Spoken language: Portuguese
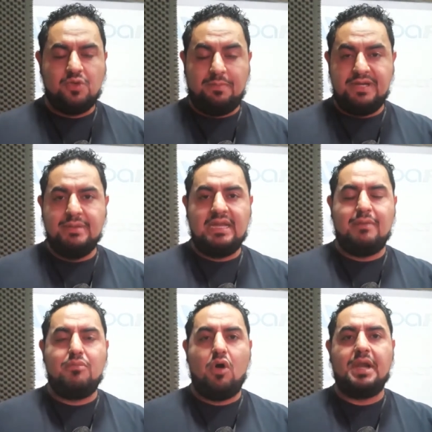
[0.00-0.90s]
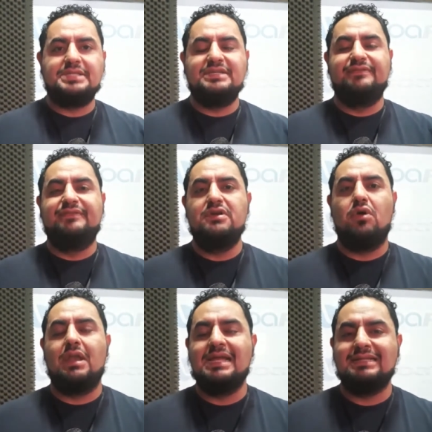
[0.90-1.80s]
a primeira morte
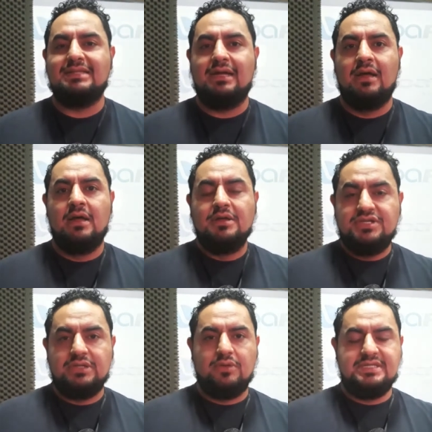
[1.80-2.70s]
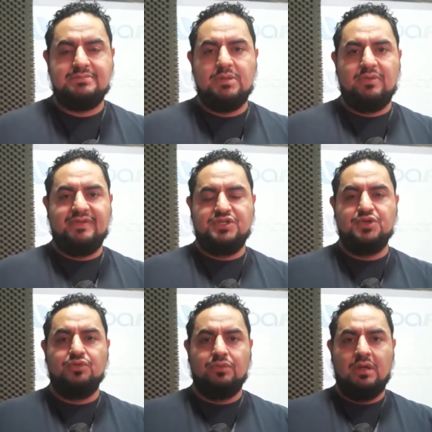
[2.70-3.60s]
violenta de
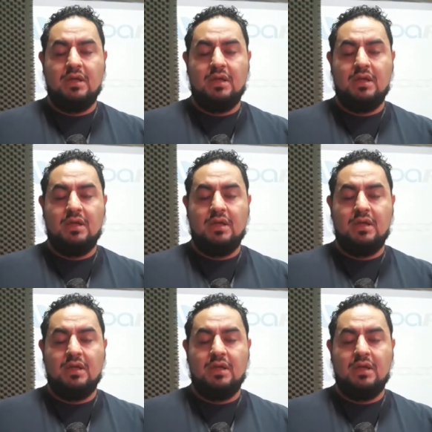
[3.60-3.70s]
2021.